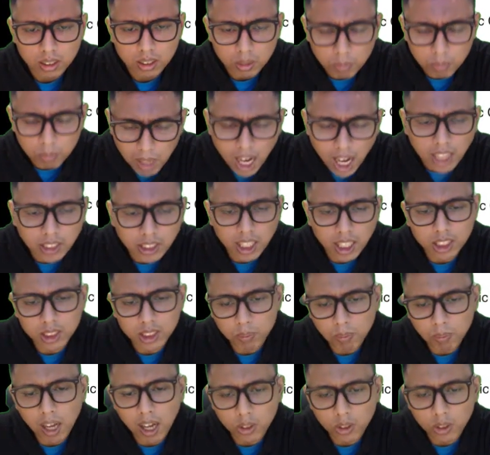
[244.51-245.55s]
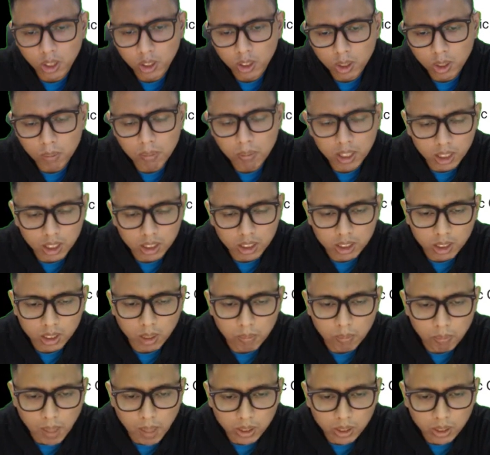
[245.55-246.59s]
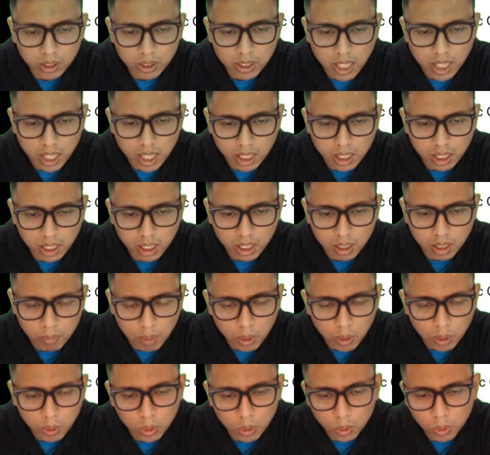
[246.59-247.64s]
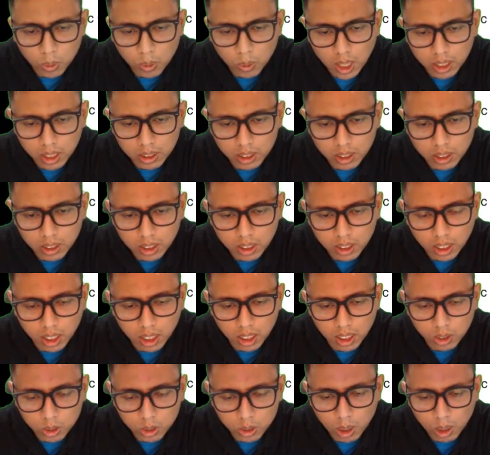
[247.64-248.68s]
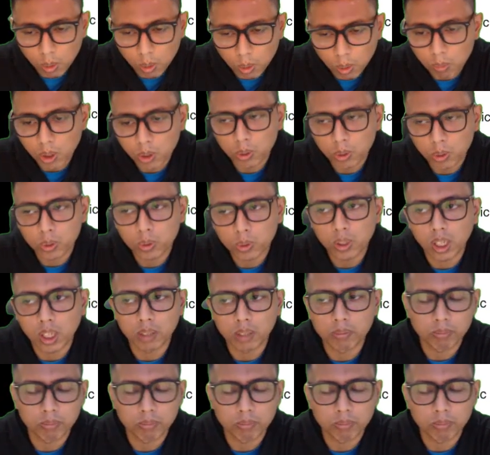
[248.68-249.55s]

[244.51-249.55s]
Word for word: bahasa Spanyol atau bahasa setempat dari pegunungan atau sabuk pegunungan.